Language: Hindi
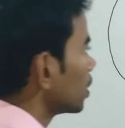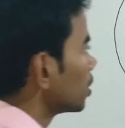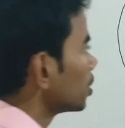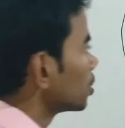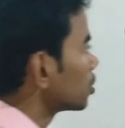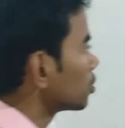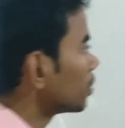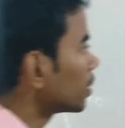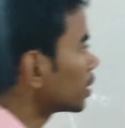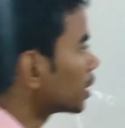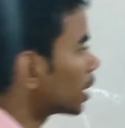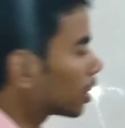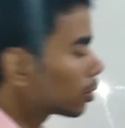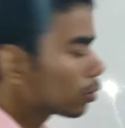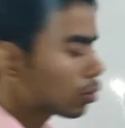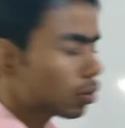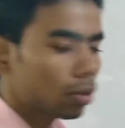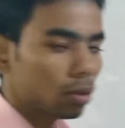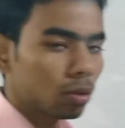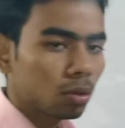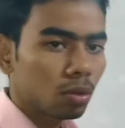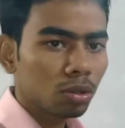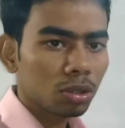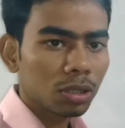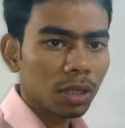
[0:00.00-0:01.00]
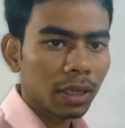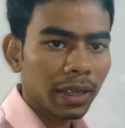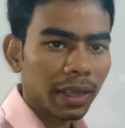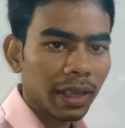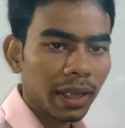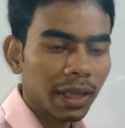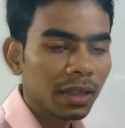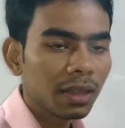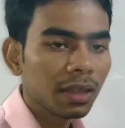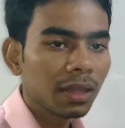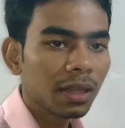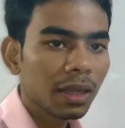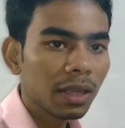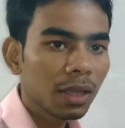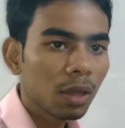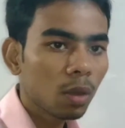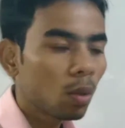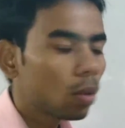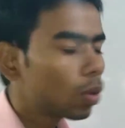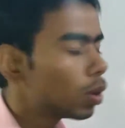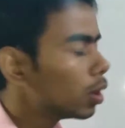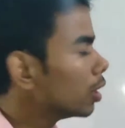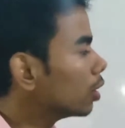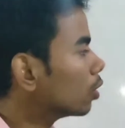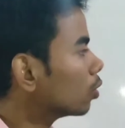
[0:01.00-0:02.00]
इसमें धातु के दो संकेंद्रीय
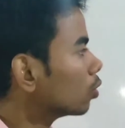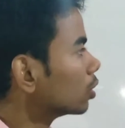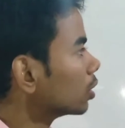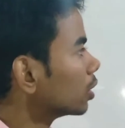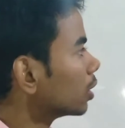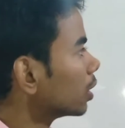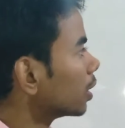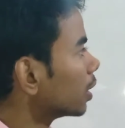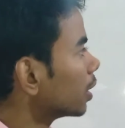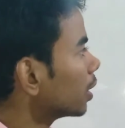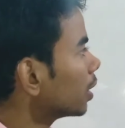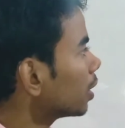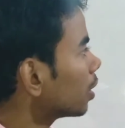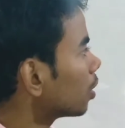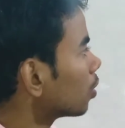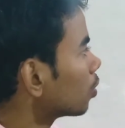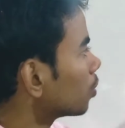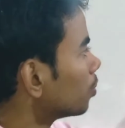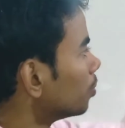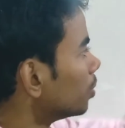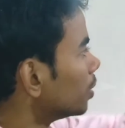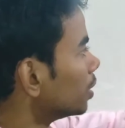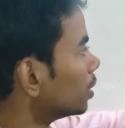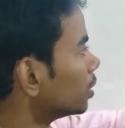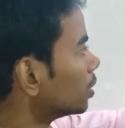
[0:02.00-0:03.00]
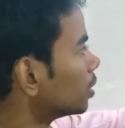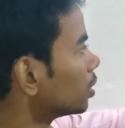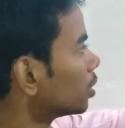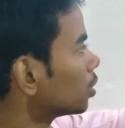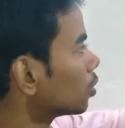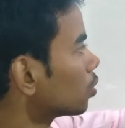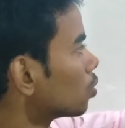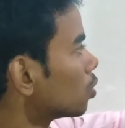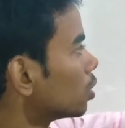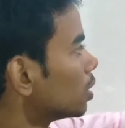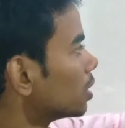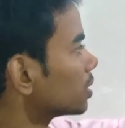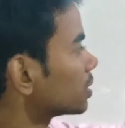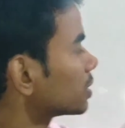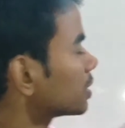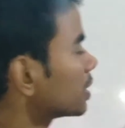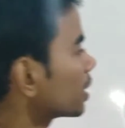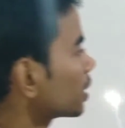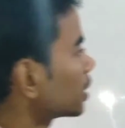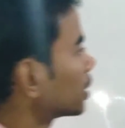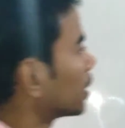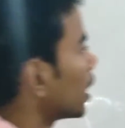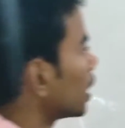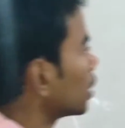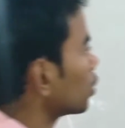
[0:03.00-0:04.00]
गोले होते हैं और भीतरी गोले से
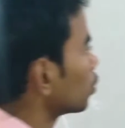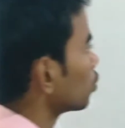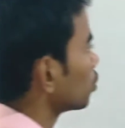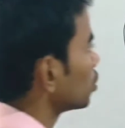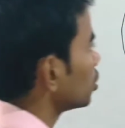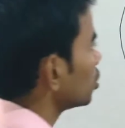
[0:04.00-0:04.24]
एक धातु